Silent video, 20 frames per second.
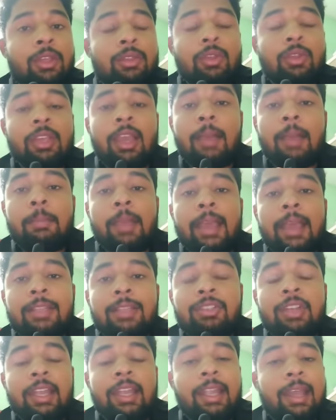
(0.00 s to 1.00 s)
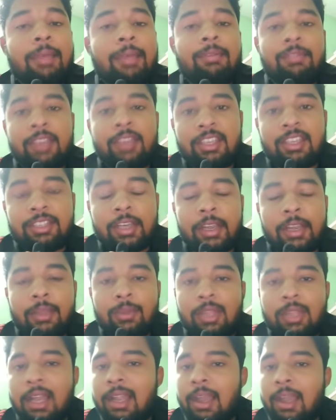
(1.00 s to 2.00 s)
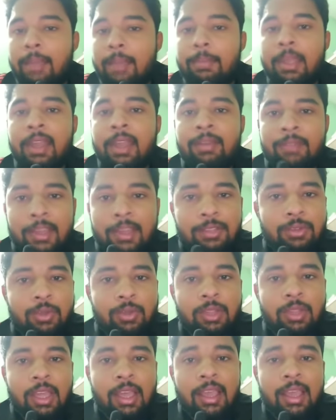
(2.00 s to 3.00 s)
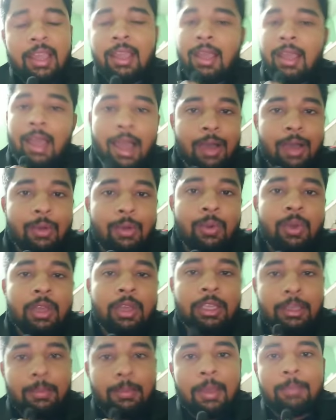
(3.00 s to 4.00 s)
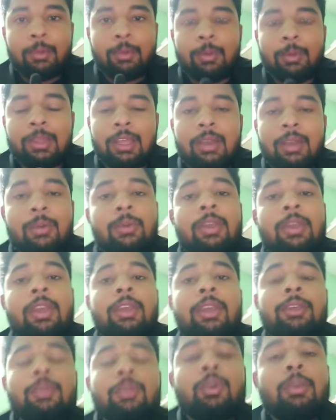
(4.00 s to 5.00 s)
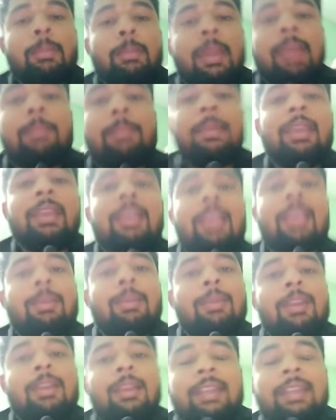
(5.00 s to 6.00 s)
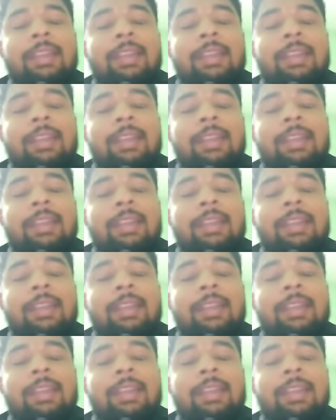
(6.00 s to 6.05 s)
तो ये आपका एक्चुअली टाइम वेस्ट नहीं होता है टाइम इन्वेस्ट होता है हाउ ये मैं आपको बता रहा हूँ क्योंकि मैं भी केवल